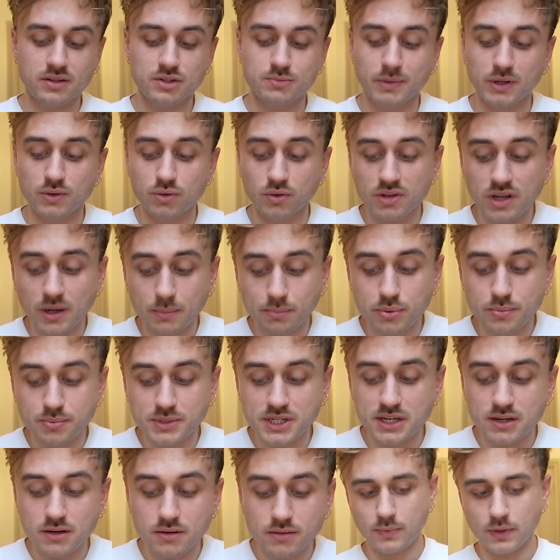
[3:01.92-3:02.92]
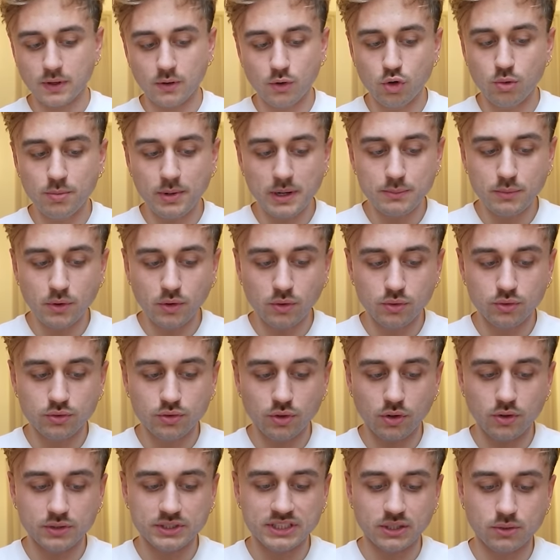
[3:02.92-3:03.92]
je m'attendais à plus petit. Globalement,
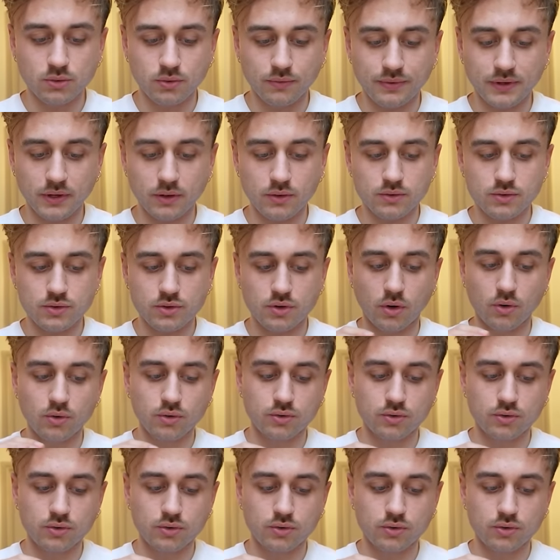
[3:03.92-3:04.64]
autant en circonférence qu'en